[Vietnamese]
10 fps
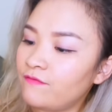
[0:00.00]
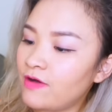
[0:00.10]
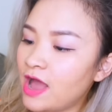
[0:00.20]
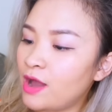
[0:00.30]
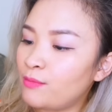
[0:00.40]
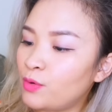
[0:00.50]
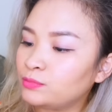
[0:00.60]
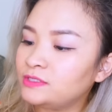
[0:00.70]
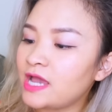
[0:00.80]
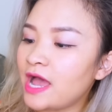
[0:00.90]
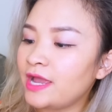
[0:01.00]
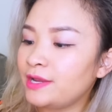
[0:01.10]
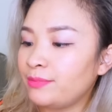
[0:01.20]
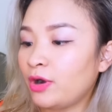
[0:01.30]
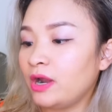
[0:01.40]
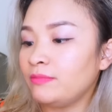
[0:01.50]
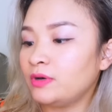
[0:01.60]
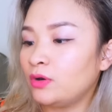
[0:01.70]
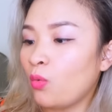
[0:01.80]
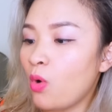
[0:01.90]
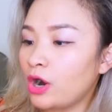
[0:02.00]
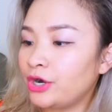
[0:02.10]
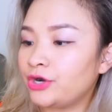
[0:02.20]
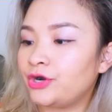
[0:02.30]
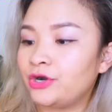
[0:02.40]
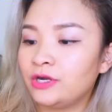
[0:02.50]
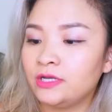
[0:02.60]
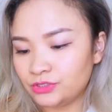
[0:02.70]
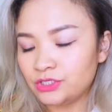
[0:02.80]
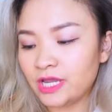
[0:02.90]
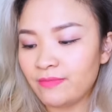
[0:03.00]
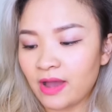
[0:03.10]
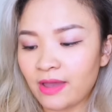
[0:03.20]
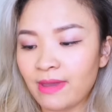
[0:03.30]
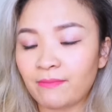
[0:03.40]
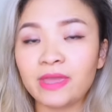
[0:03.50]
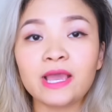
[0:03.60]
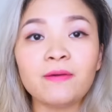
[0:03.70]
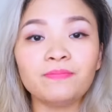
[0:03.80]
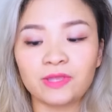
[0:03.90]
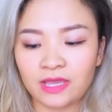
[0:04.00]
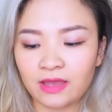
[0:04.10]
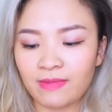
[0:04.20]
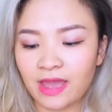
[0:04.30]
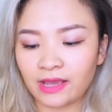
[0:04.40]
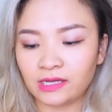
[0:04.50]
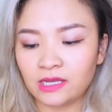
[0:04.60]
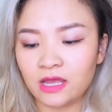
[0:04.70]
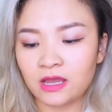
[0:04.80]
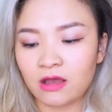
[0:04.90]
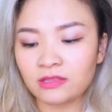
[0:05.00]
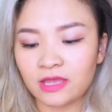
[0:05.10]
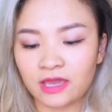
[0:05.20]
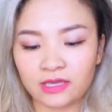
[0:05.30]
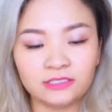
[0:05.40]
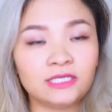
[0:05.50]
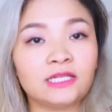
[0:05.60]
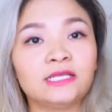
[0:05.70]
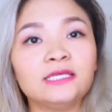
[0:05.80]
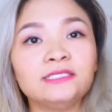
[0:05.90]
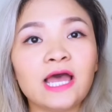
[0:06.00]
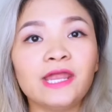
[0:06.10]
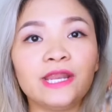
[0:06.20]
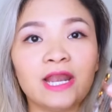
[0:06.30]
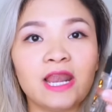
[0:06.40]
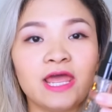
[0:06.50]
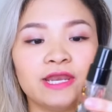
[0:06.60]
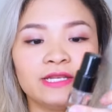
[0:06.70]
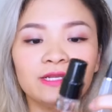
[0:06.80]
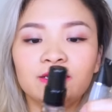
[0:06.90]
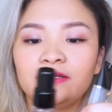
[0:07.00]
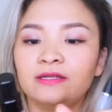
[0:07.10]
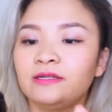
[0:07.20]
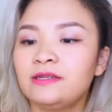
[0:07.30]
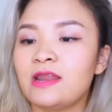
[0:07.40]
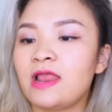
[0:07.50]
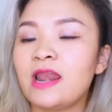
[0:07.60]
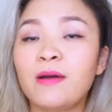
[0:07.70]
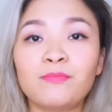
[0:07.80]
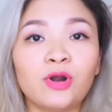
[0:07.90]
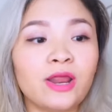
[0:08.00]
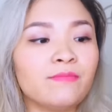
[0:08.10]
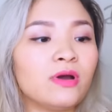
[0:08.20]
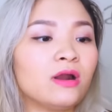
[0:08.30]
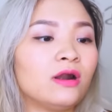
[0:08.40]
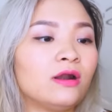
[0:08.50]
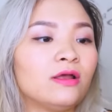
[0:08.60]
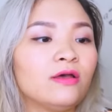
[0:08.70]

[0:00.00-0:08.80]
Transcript: và một chai primer water trước khi mà các bạn make up thì các bạn có thể xịt cái chai này lên để làm primer